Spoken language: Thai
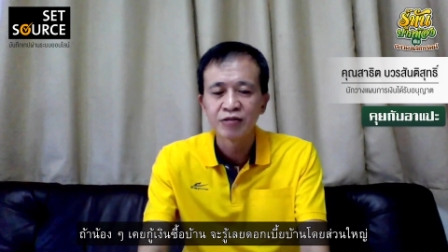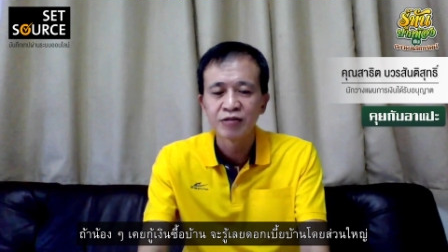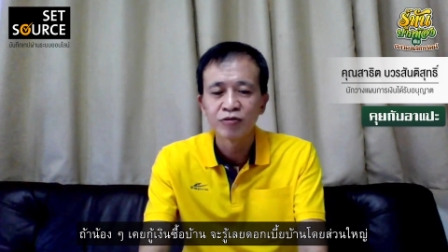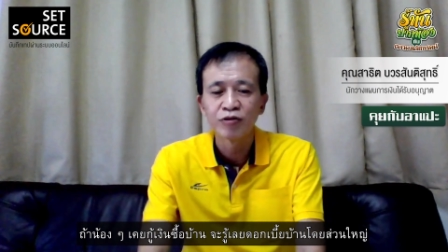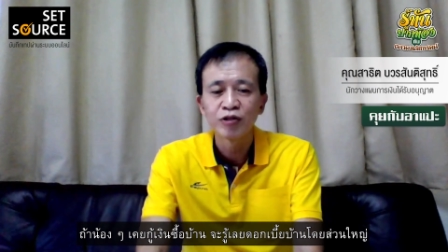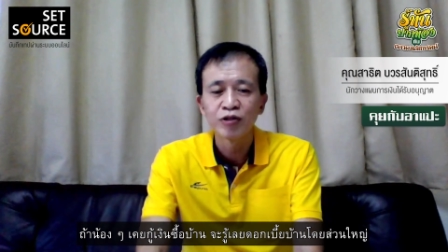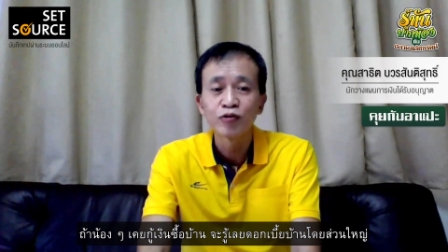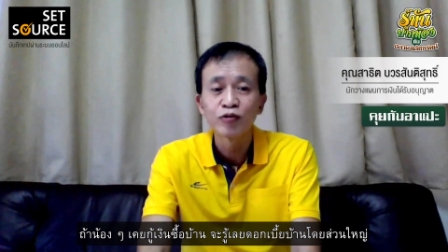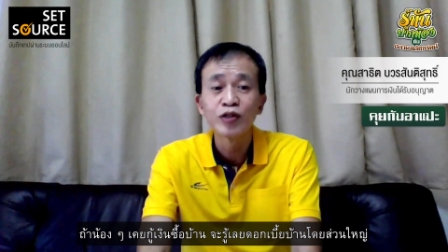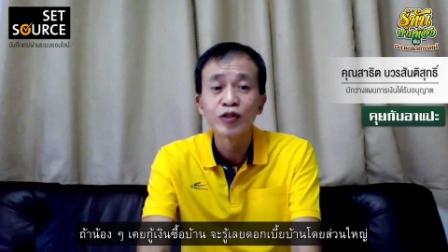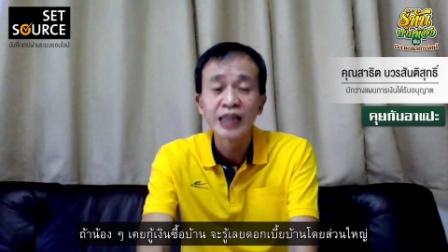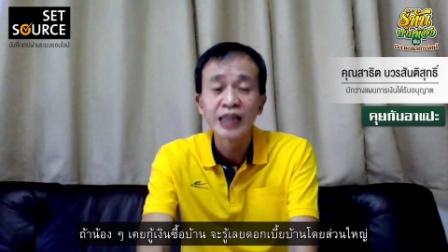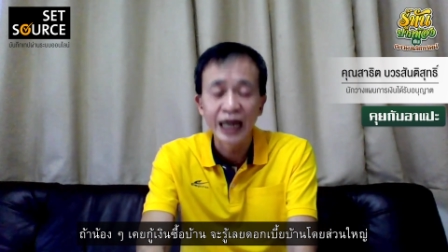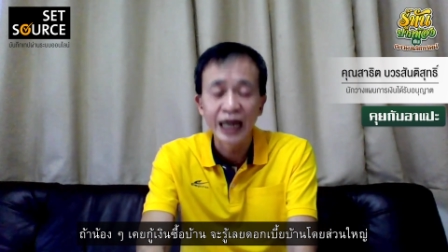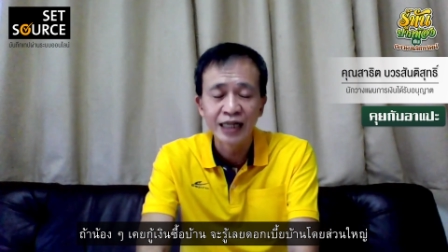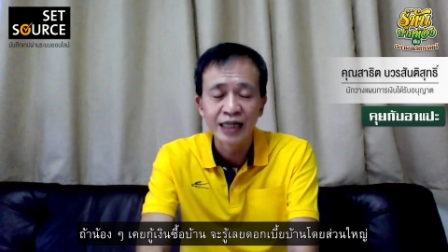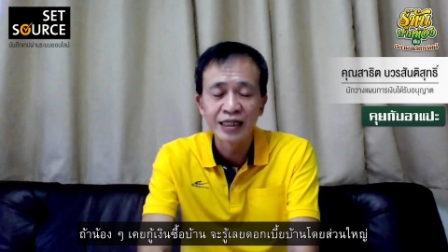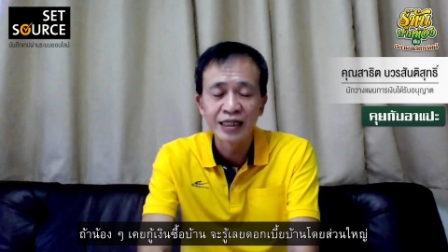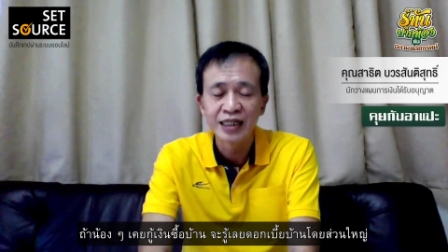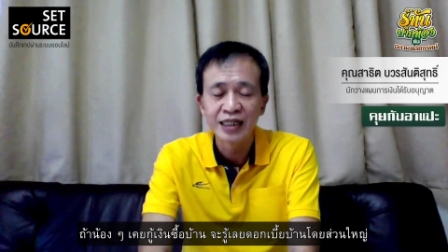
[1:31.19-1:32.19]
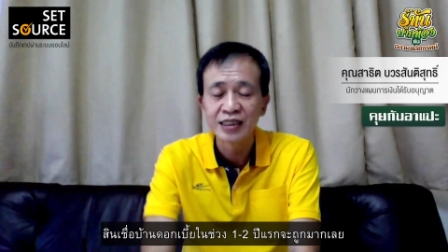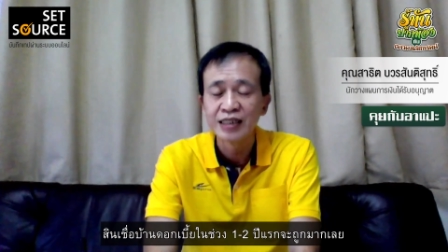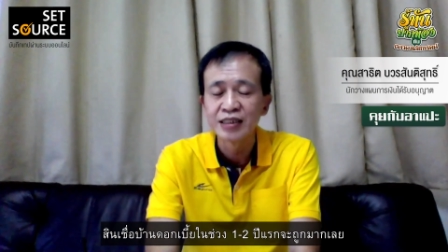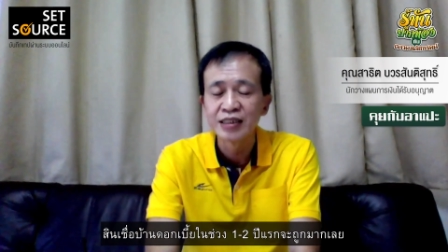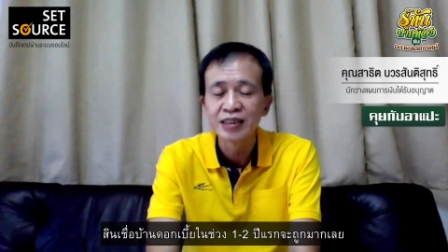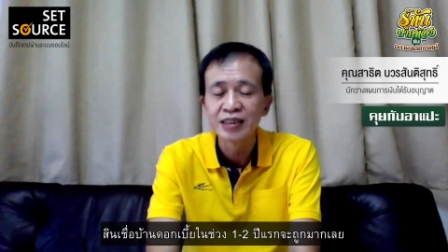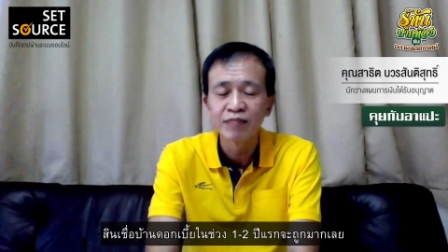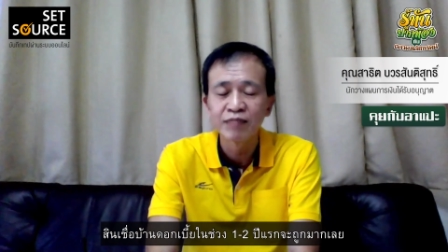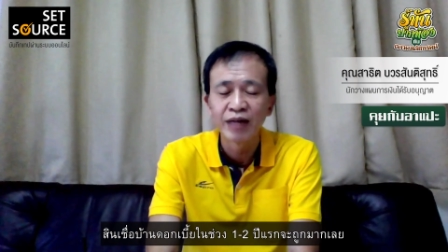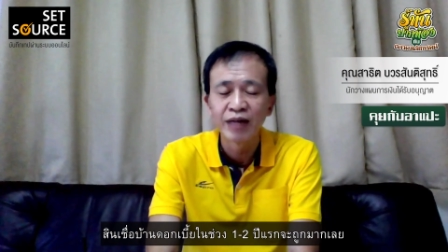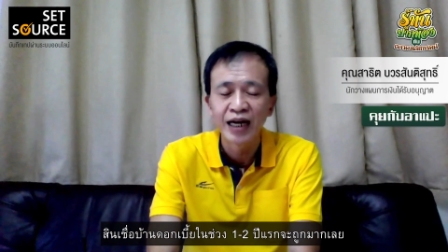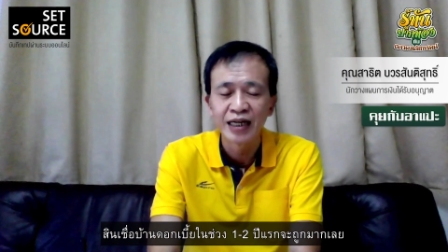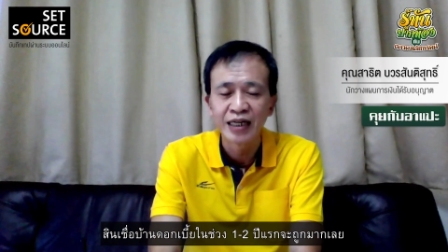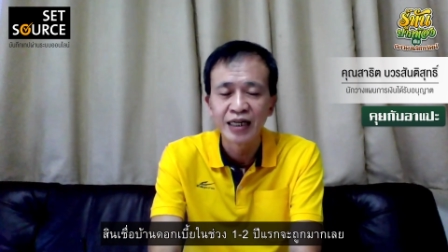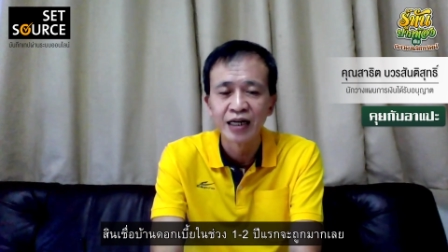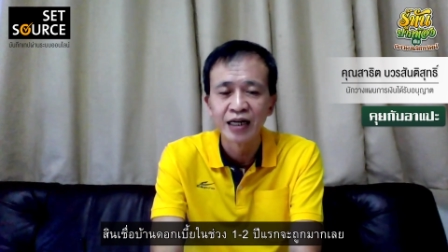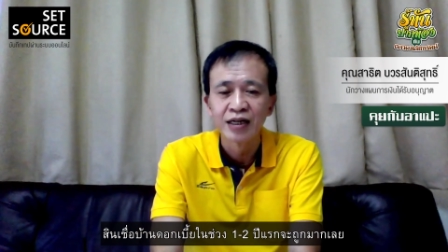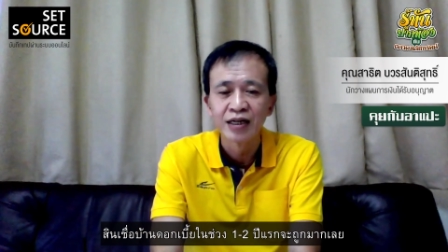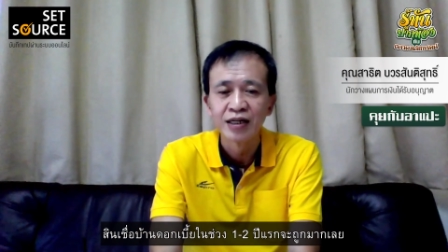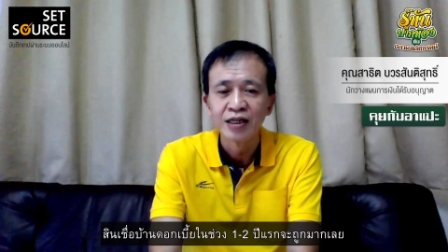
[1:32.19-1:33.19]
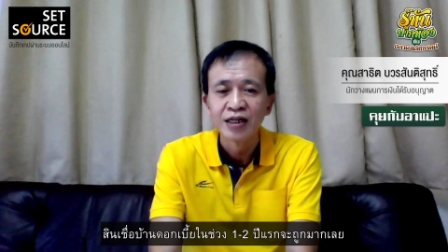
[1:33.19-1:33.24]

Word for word: โดยส่วนใหญ่เลยเนี่ยสินเชื่อบ้านเนี่ย